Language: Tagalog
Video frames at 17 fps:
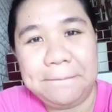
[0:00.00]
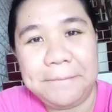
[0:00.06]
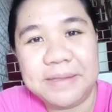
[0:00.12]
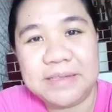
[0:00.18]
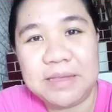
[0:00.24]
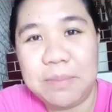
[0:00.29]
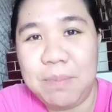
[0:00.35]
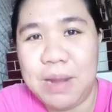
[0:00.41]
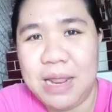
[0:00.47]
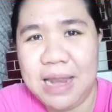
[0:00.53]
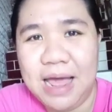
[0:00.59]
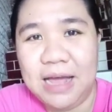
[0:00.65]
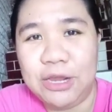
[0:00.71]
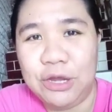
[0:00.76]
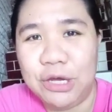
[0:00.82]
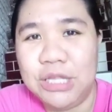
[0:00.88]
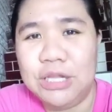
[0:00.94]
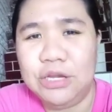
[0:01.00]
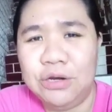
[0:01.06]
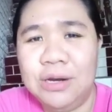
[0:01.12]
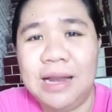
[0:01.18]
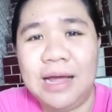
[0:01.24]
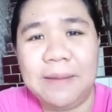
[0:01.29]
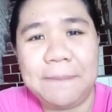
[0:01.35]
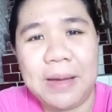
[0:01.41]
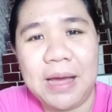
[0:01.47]
Simple lang yon Yun
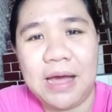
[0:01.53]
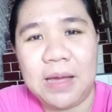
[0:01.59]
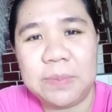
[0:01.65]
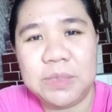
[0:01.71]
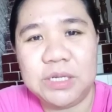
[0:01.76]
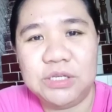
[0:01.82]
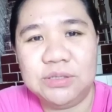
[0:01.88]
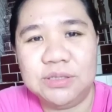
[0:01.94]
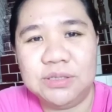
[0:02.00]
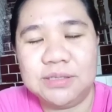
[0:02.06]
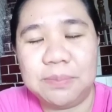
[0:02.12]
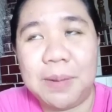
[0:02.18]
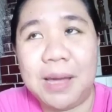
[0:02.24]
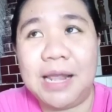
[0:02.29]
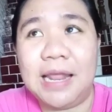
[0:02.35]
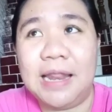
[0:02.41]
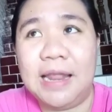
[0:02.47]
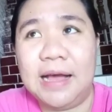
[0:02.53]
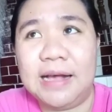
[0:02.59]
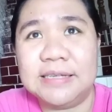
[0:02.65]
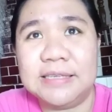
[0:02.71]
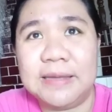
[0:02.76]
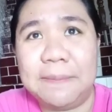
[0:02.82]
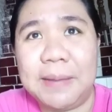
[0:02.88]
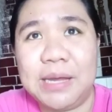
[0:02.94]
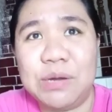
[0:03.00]
lang mga kabishes para lang
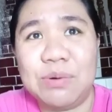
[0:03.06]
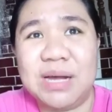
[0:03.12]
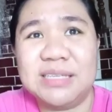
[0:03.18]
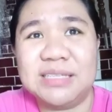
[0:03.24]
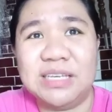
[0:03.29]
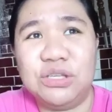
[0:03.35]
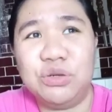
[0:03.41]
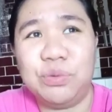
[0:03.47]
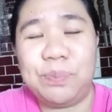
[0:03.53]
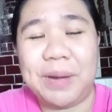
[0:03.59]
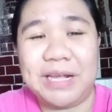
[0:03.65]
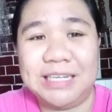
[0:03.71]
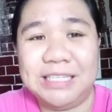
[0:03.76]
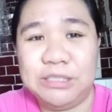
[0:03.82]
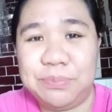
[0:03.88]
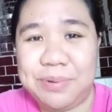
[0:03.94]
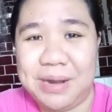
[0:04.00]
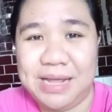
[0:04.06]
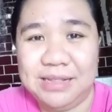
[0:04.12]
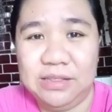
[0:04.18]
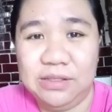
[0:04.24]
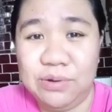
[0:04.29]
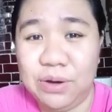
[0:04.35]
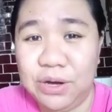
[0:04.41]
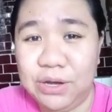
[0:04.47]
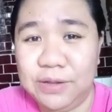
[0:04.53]
kasi maiwasan yung pag-spread
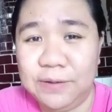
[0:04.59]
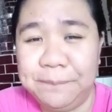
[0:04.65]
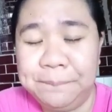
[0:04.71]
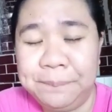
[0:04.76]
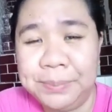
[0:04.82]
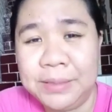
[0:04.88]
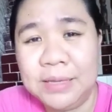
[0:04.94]
nun.